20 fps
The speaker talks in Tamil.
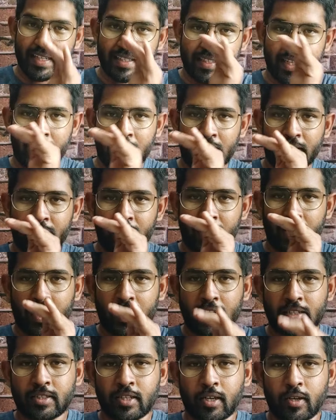பெரிய சேனல்ல வேலை
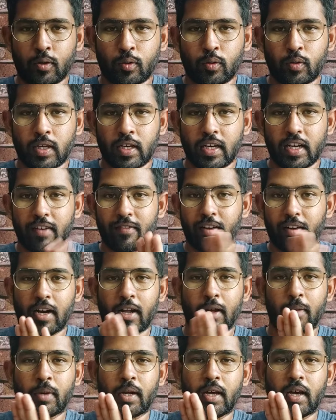கிடைச்சா கூட
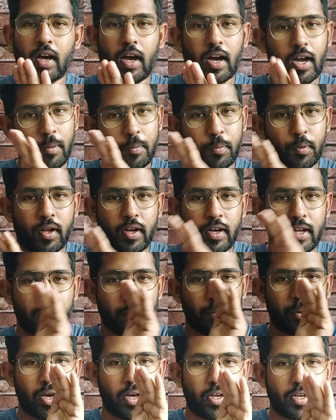வேணாம்டா அங்க போனா
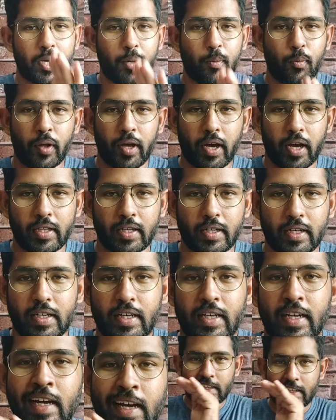நேர்மையா இருக்க முடியாதுன்னு
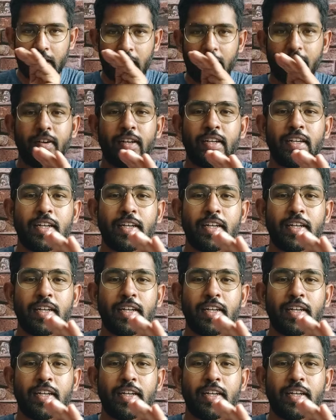அதெல்லாம்